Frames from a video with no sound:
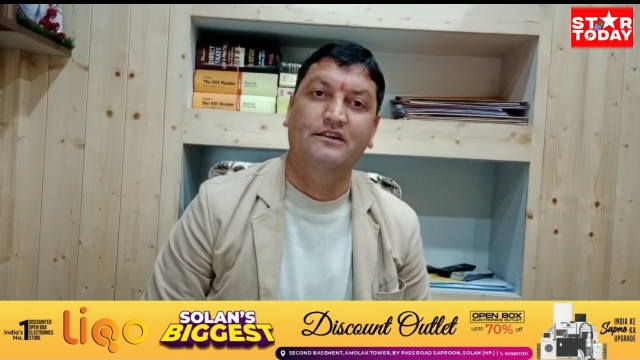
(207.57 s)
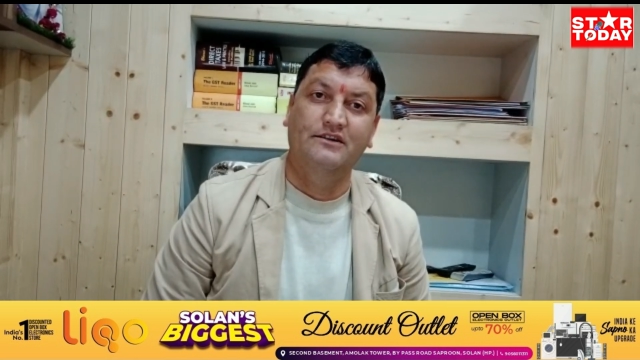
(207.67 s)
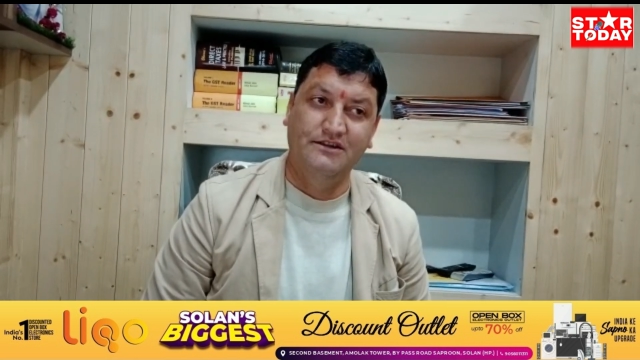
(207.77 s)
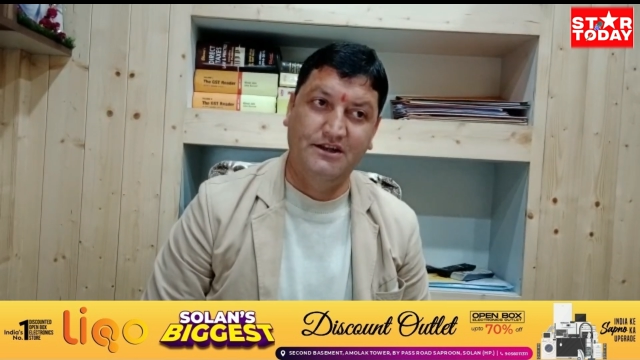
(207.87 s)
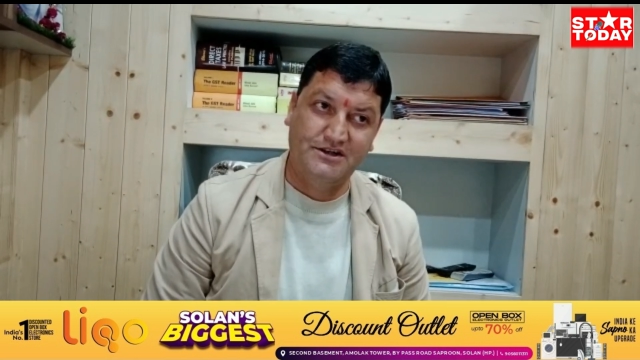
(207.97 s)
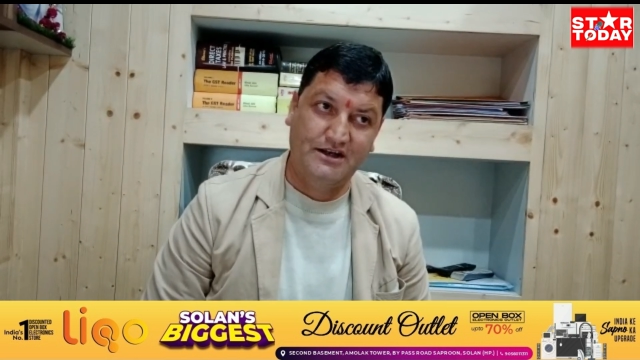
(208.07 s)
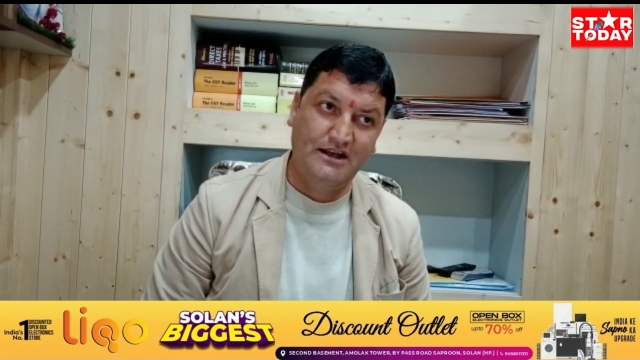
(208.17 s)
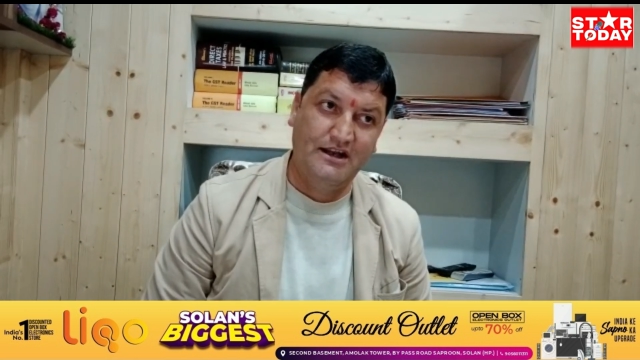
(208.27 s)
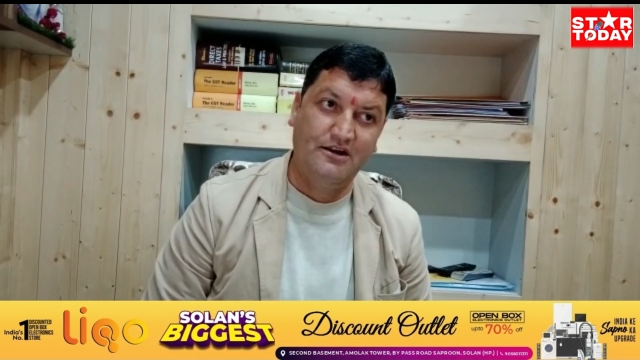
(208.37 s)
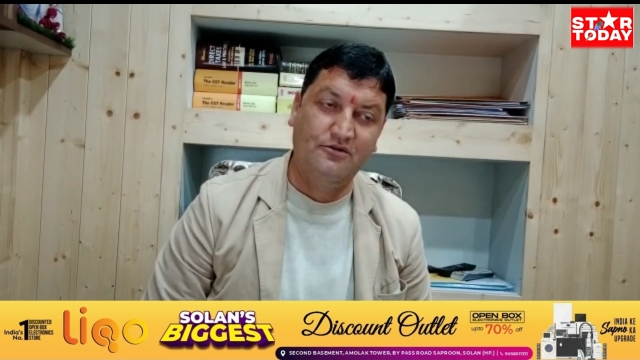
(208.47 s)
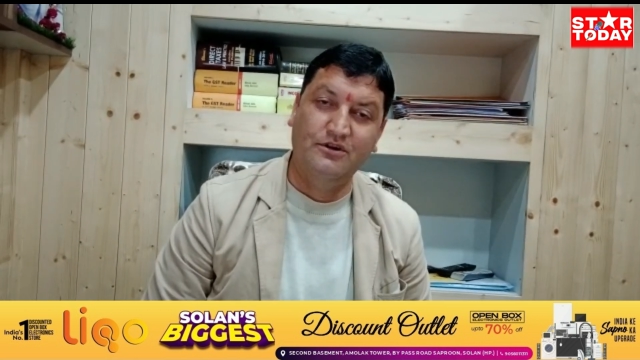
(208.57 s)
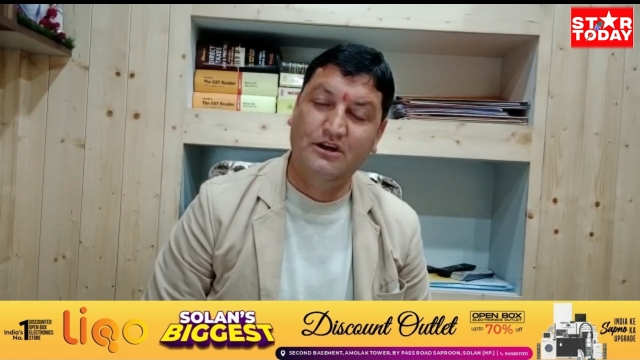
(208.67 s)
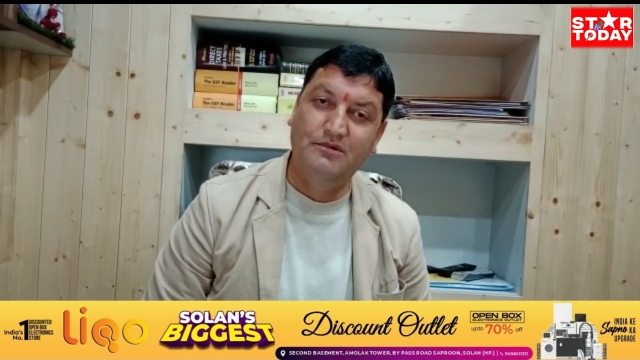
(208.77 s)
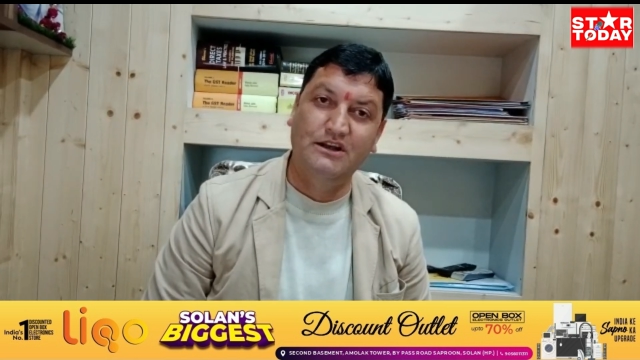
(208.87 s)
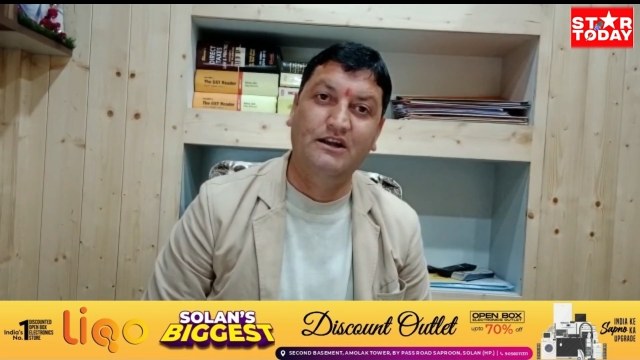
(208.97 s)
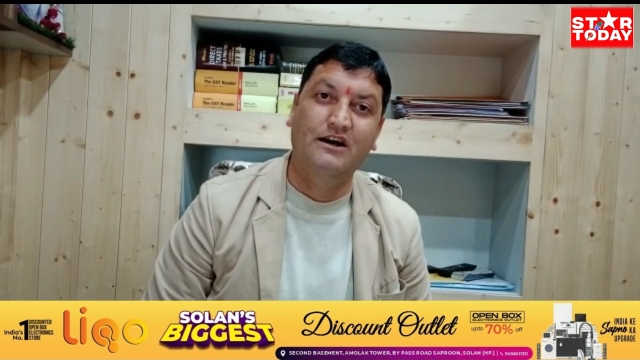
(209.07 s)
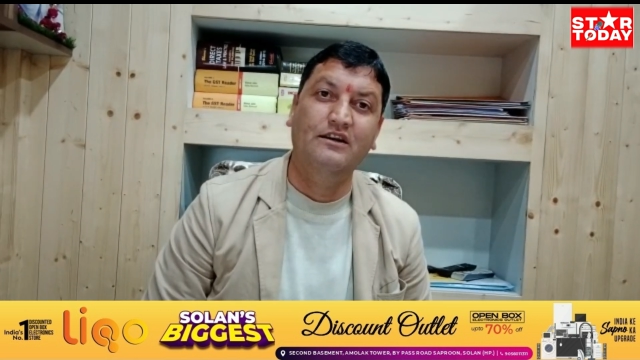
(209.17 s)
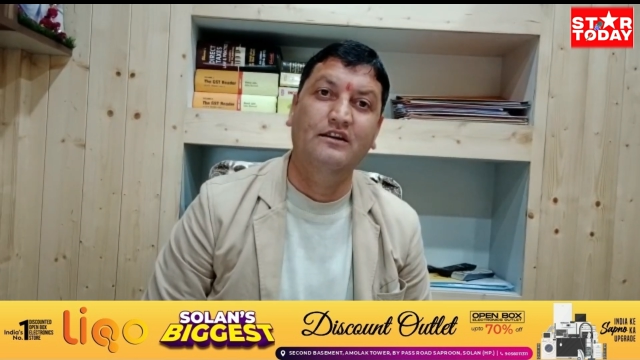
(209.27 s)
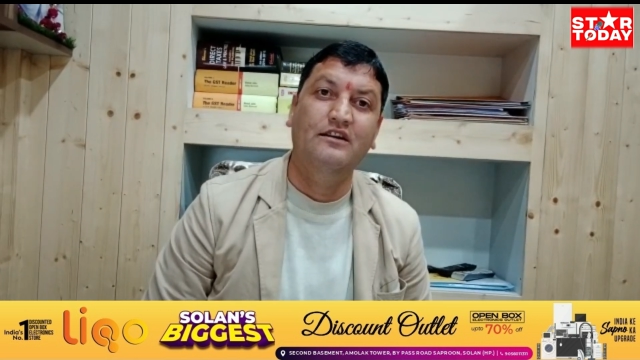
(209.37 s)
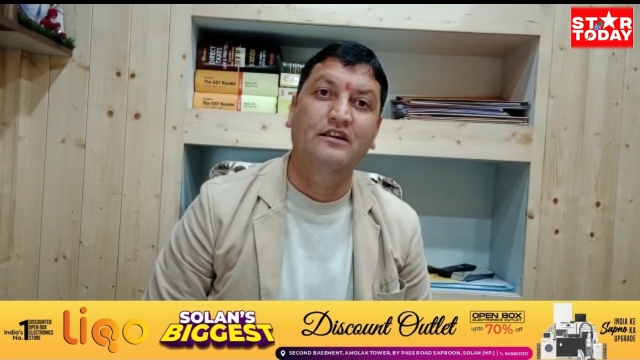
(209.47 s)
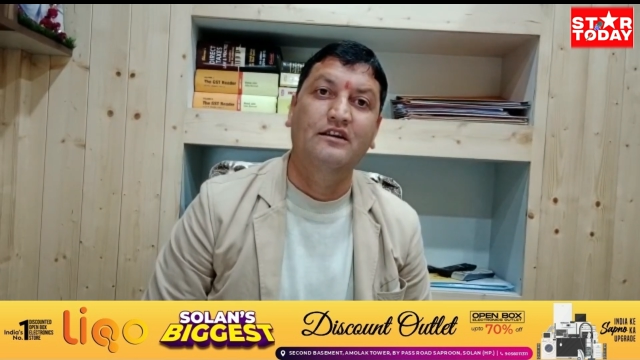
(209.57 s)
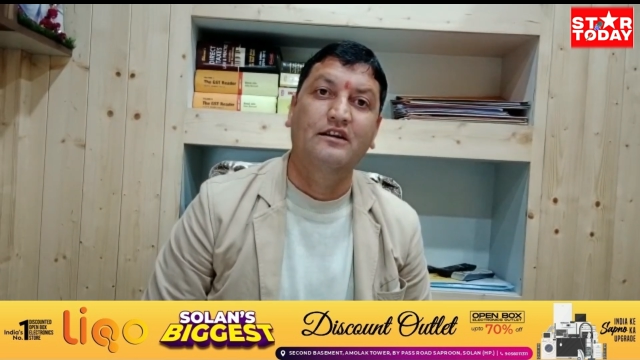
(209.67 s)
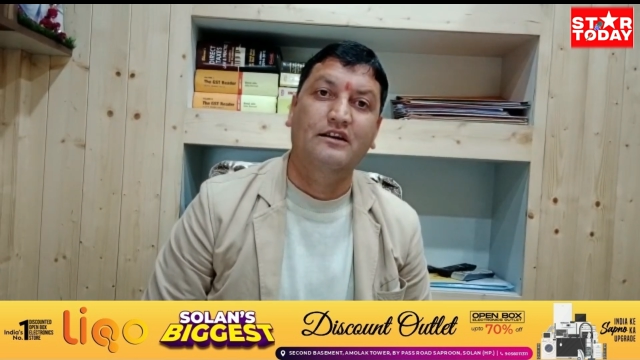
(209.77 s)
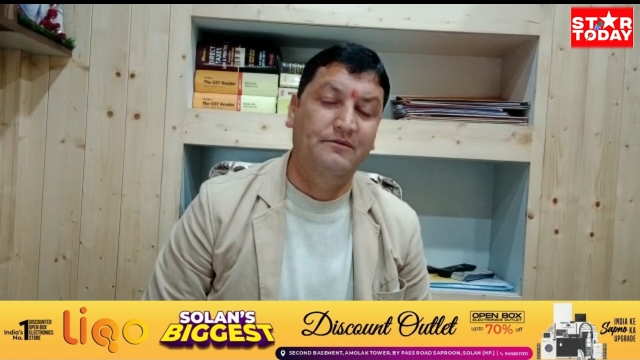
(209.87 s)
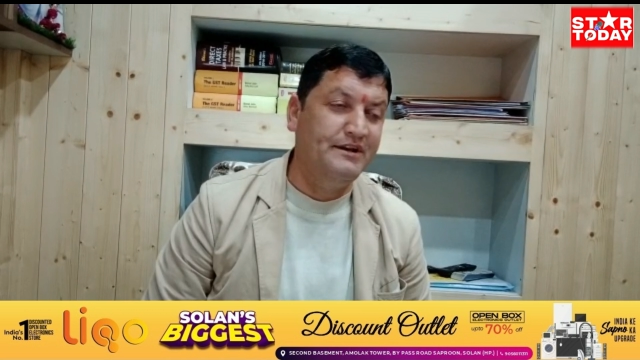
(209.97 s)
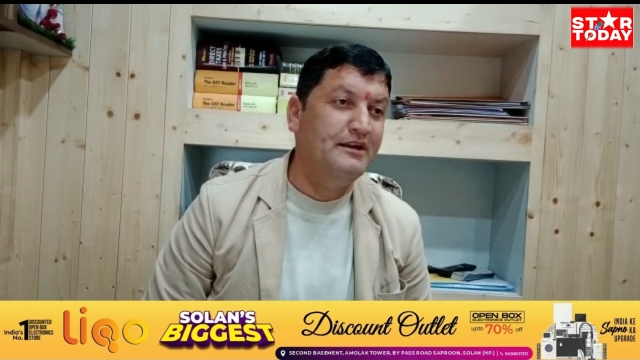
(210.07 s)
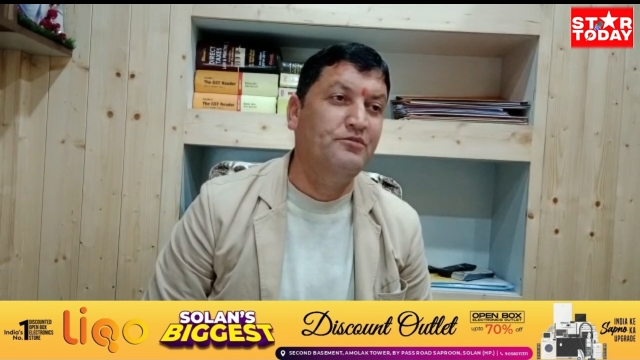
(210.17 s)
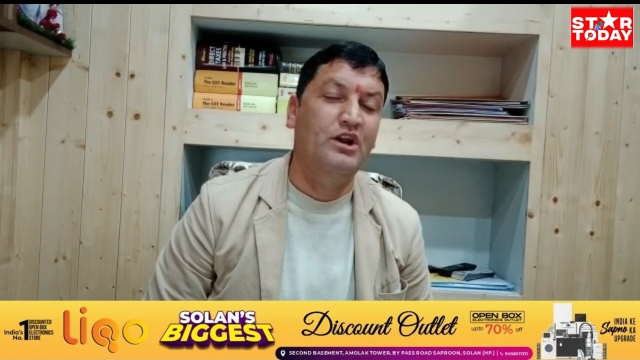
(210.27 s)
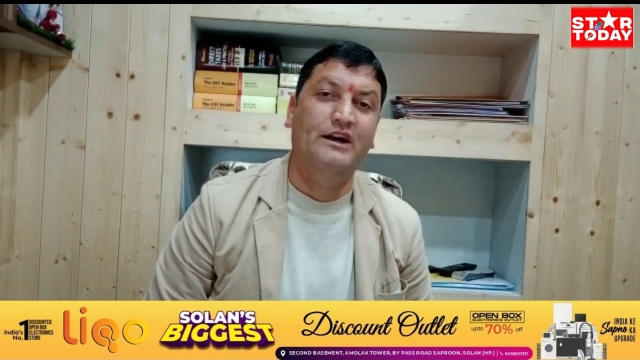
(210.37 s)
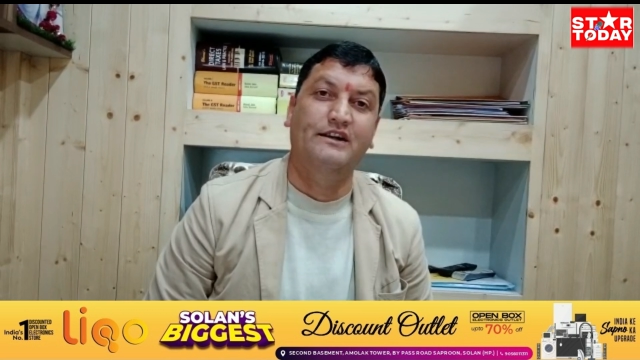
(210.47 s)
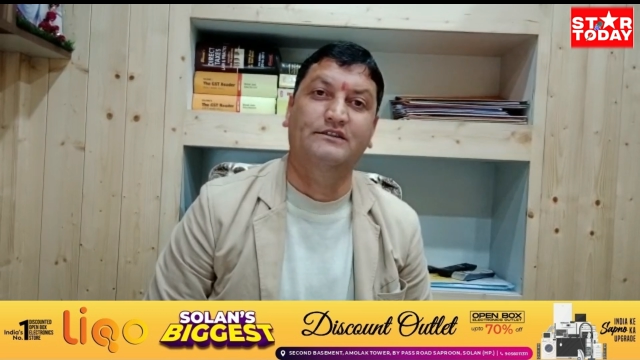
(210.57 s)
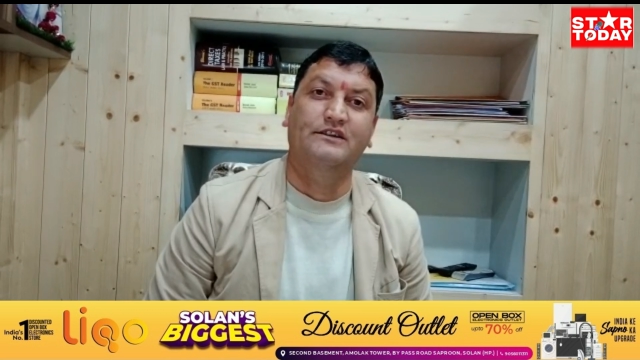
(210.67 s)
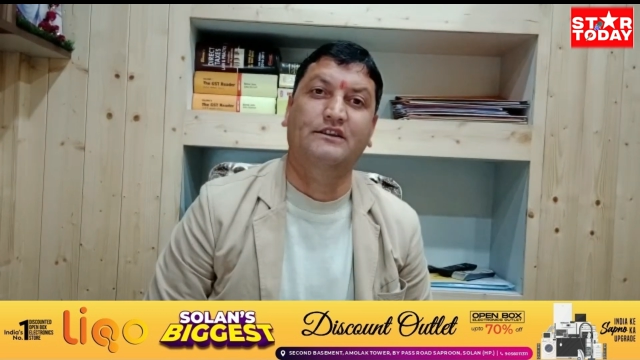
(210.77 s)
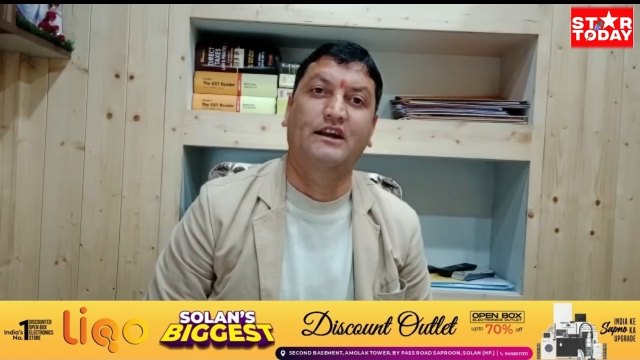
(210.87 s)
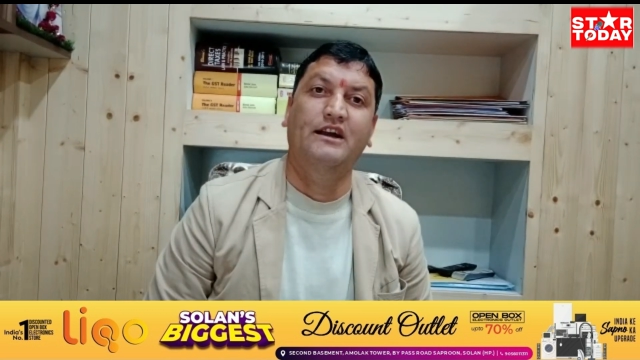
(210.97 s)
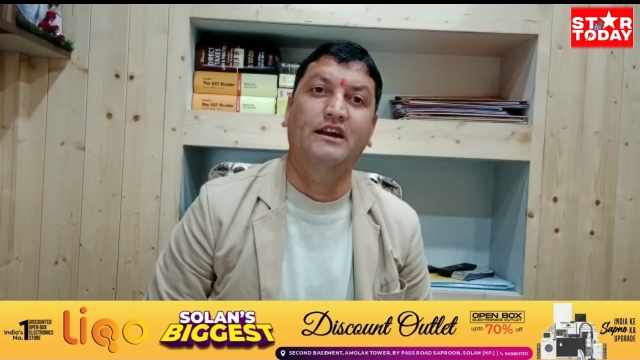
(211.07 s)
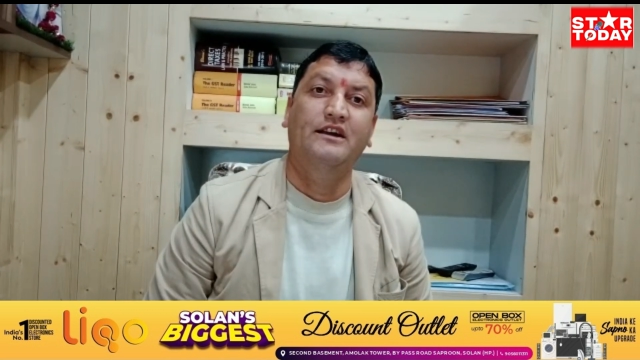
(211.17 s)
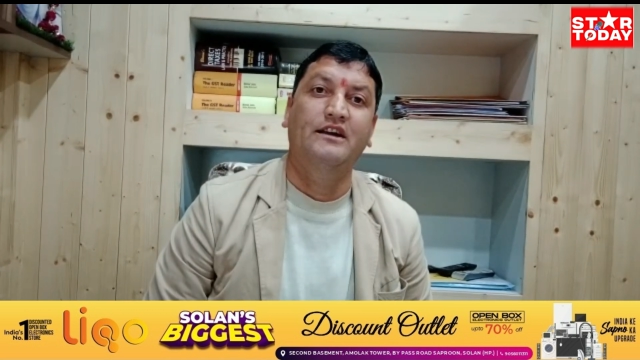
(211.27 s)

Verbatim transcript: इस देश के लिए उनका बलिदान कभी नहीं भुलाया जा सकता है